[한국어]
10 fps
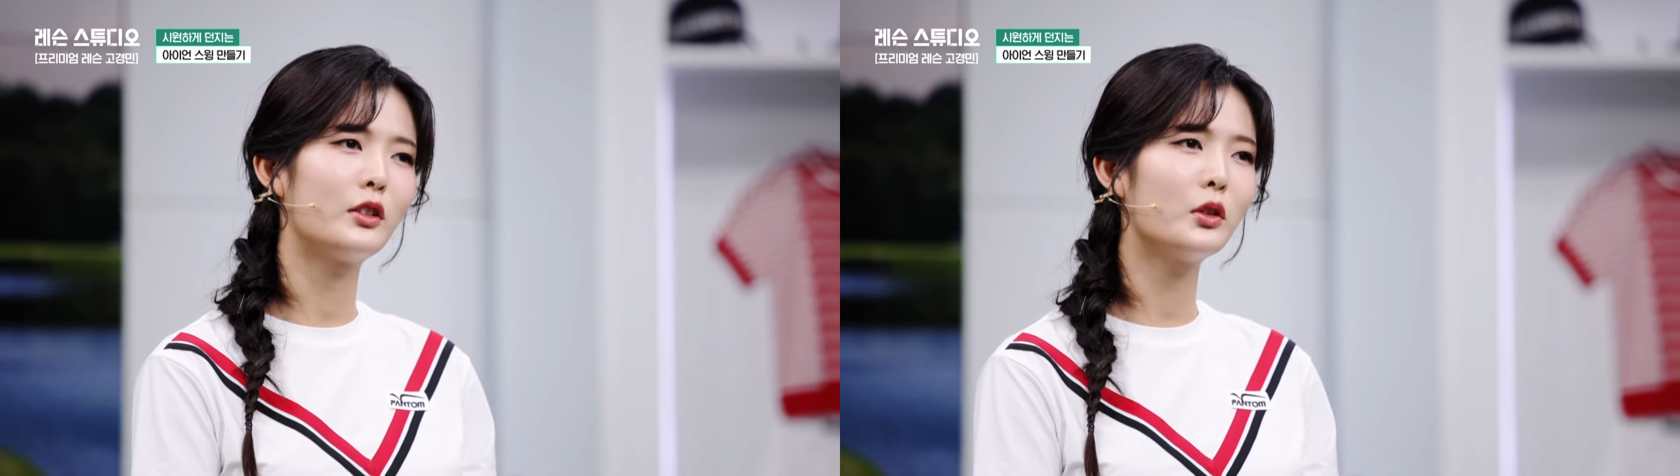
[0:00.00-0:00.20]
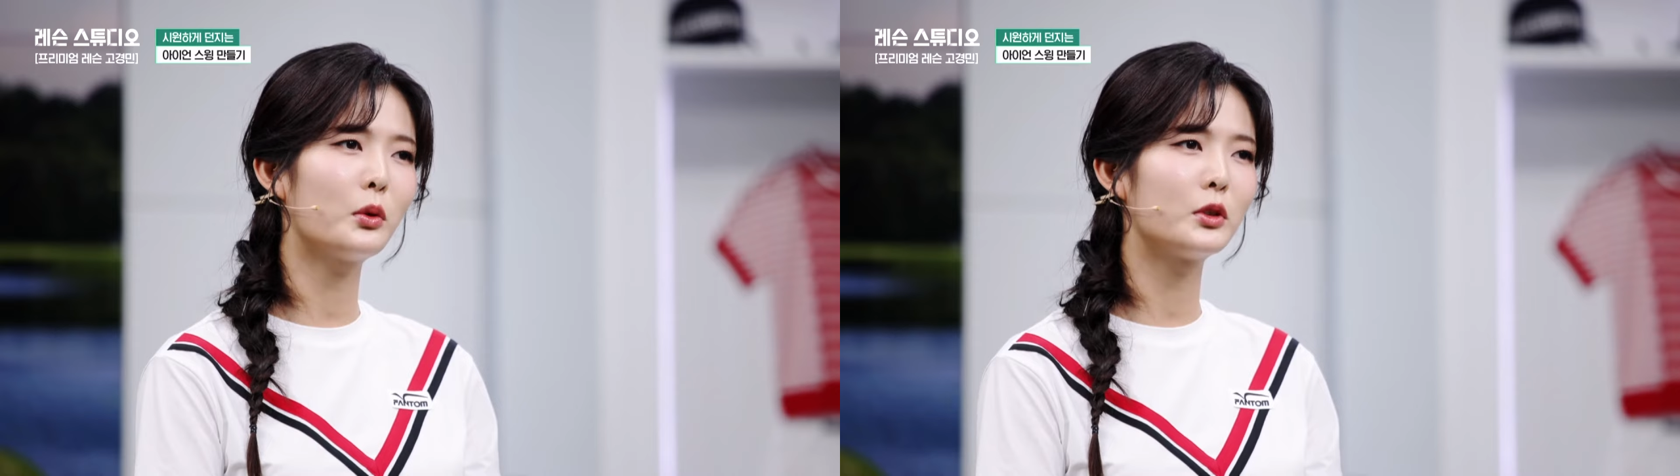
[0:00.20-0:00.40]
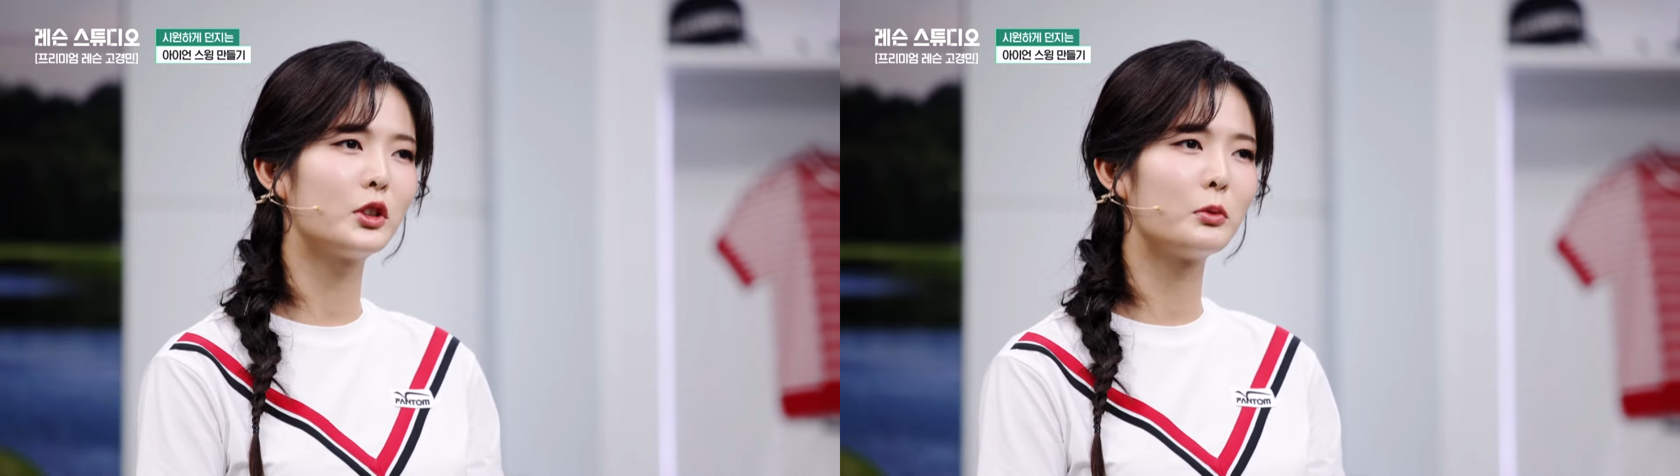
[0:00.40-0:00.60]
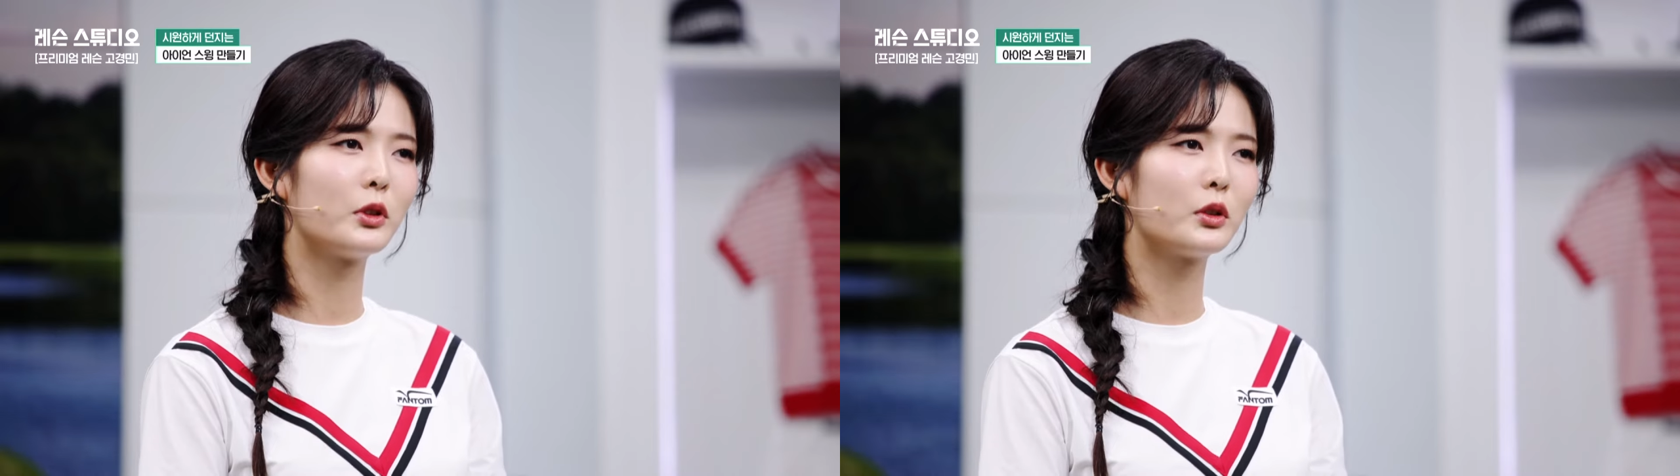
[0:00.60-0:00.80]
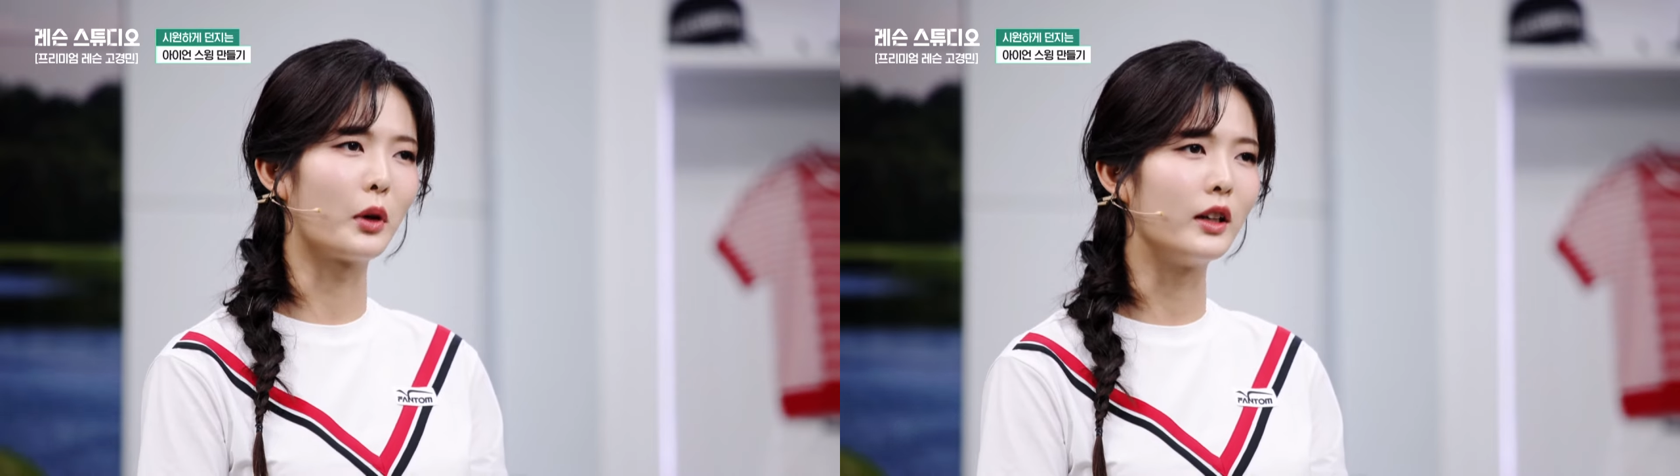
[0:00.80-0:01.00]
뜯어
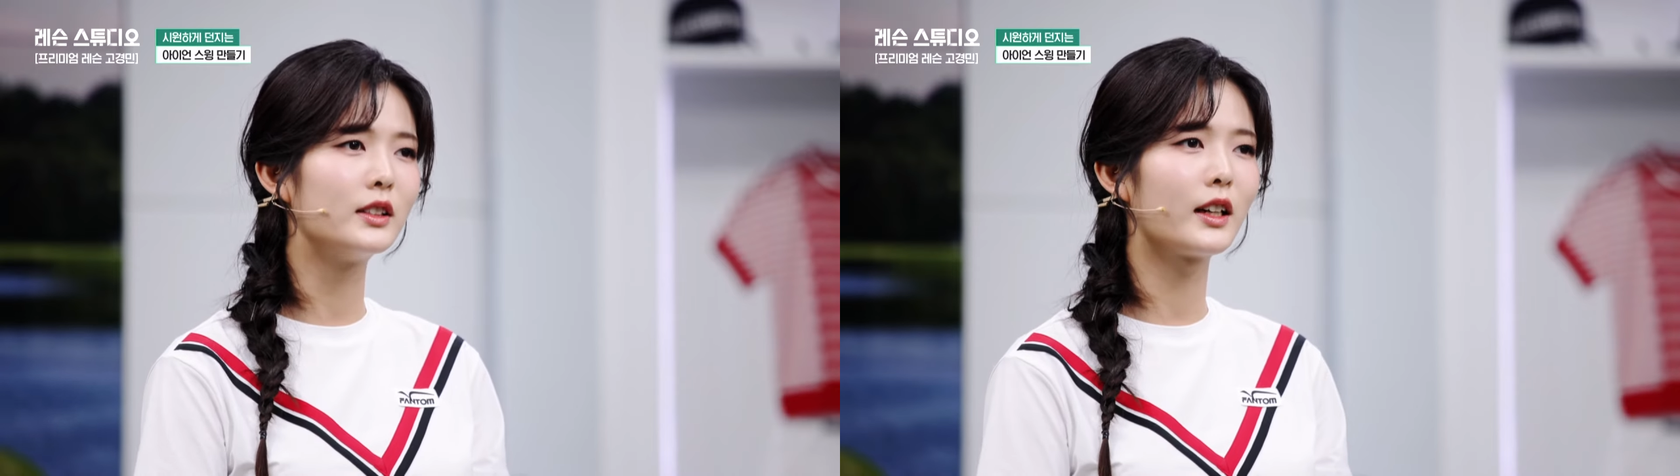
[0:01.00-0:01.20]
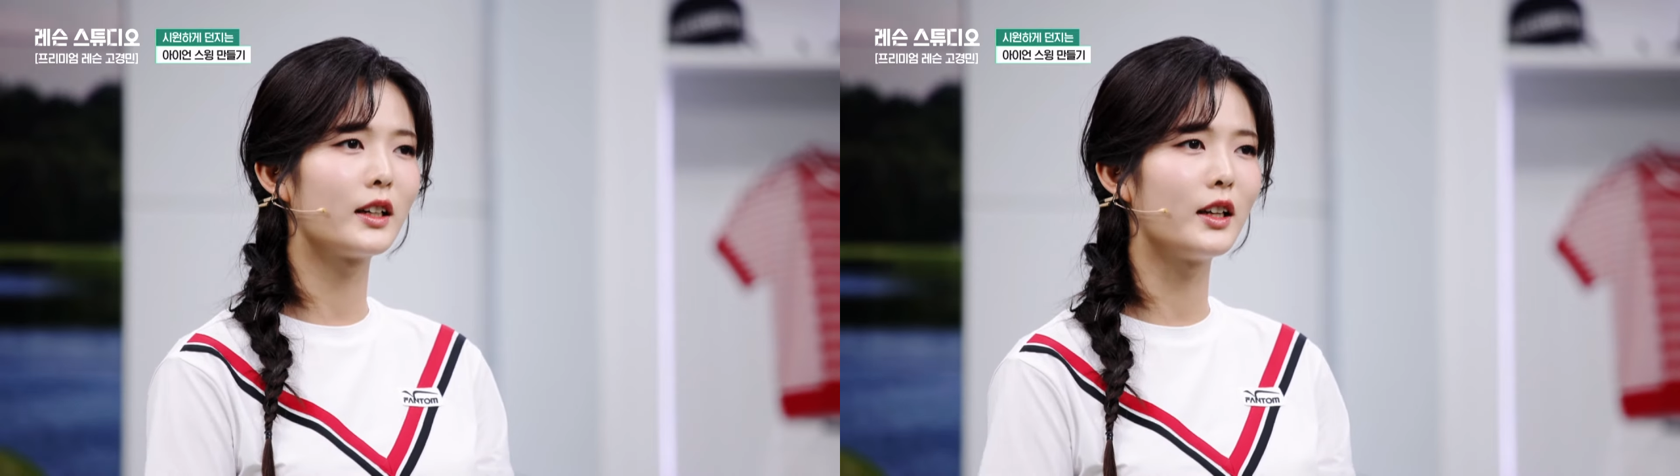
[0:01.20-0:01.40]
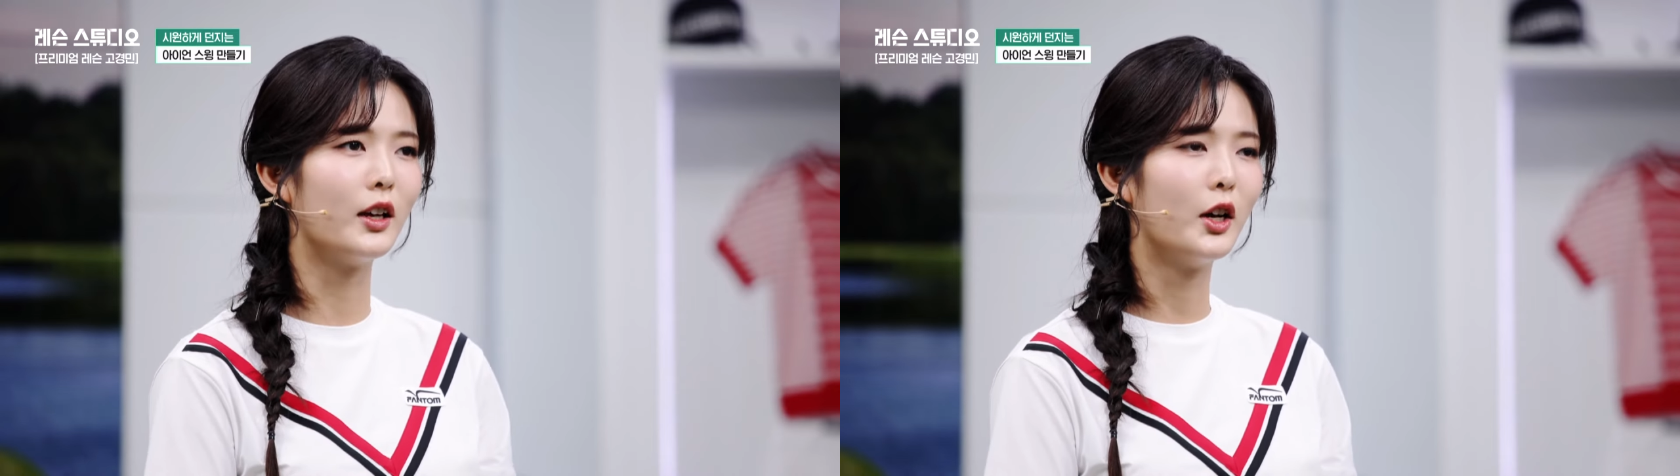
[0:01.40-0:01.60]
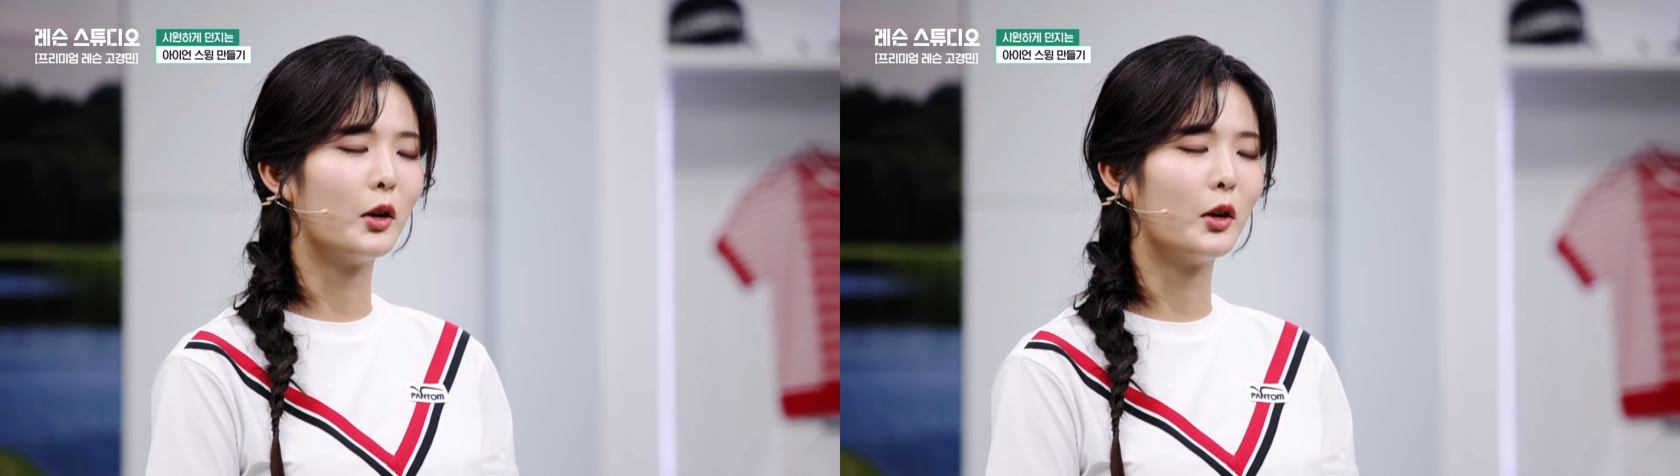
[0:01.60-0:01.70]
고치면은 굉장히